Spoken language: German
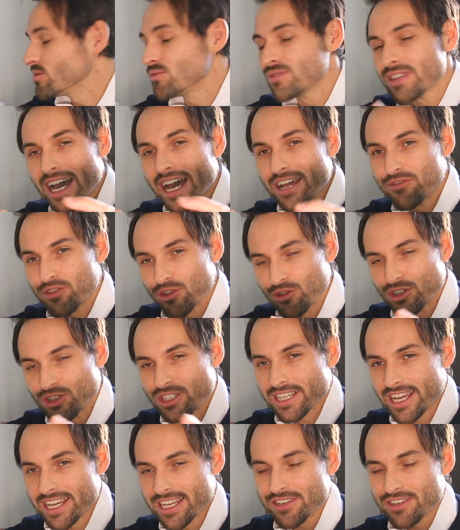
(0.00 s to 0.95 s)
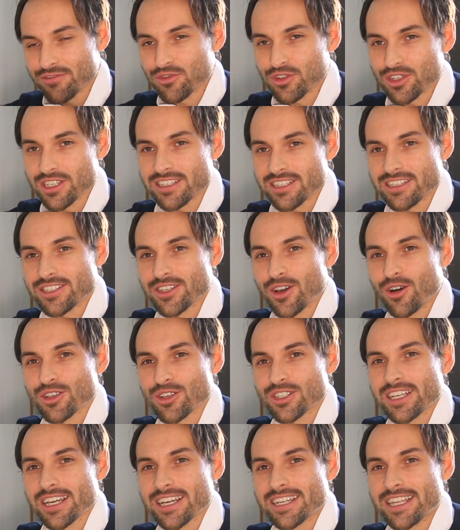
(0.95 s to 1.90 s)
Unter Anführungszeichen würde ich diese
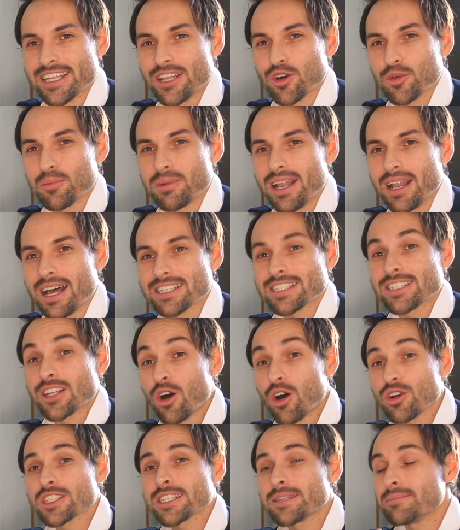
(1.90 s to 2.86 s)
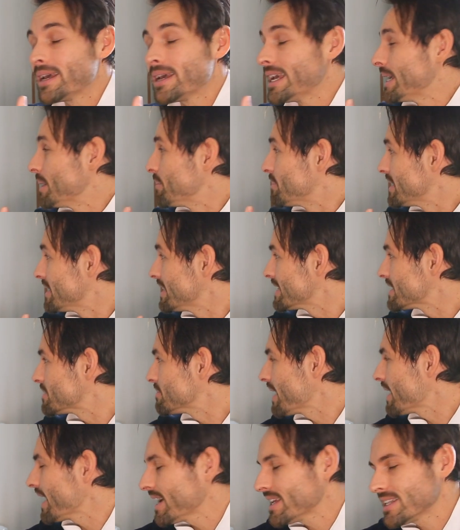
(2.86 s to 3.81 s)
Aussage dennoch belassen. Außerdem bilde ich
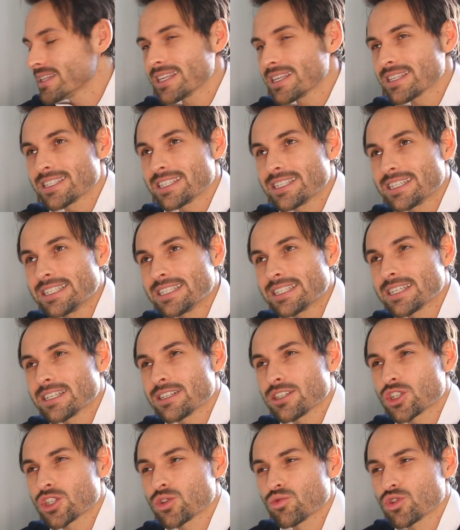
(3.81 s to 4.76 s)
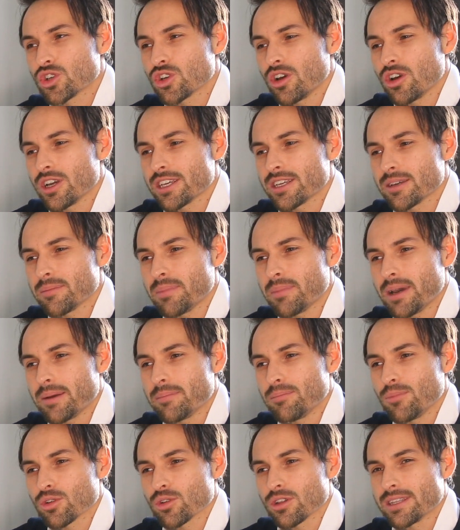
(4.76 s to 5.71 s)
mir ein, dass ich diese Schutzschläuche
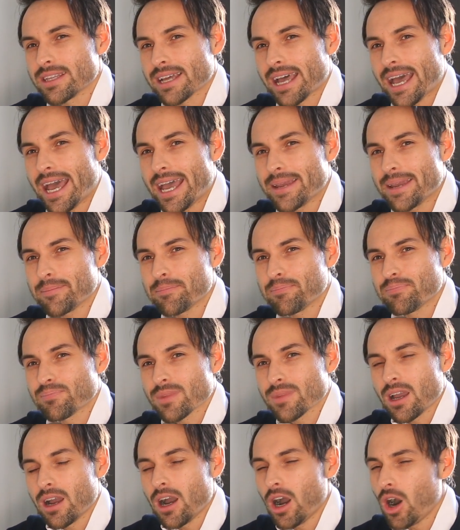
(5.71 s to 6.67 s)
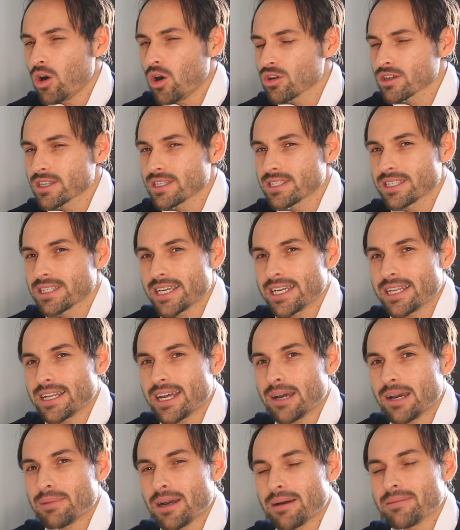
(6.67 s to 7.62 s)
beim Model 3 auch
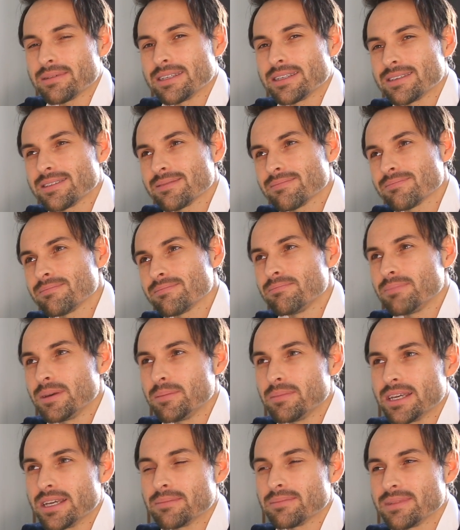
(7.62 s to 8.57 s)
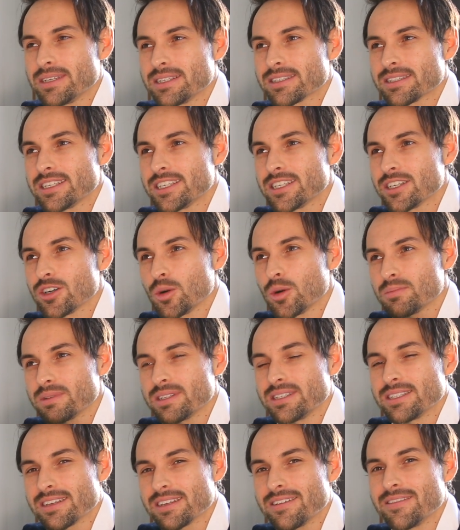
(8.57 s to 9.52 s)
gesehen habe, aber ich bin mir eben nicht sicher, ob
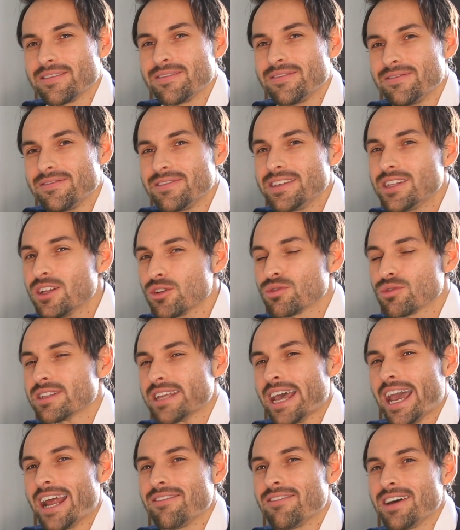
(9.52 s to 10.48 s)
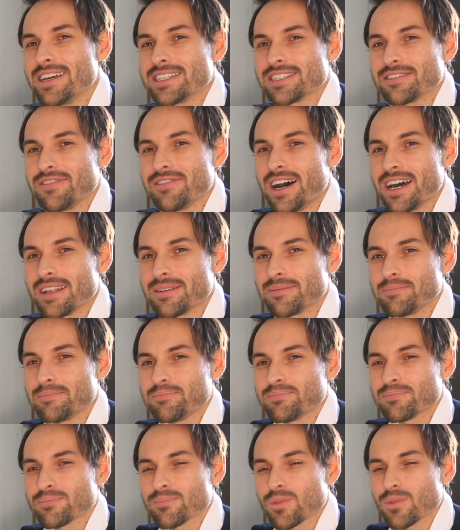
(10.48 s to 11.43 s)
diese wieder nur teilweise waren
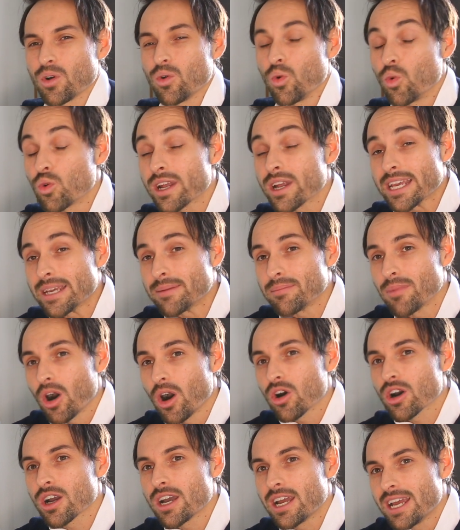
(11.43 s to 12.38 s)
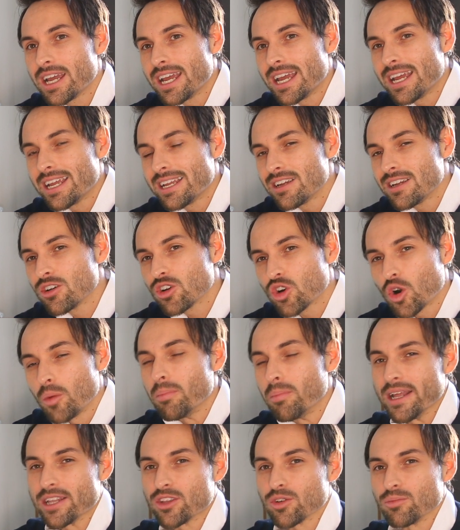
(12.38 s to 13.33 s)
oder eben auch
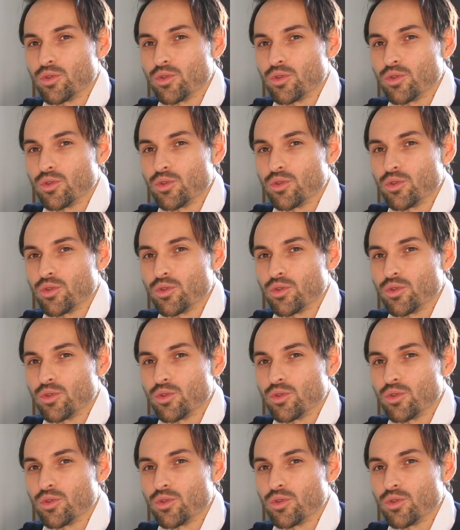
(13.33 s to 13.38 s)
komplett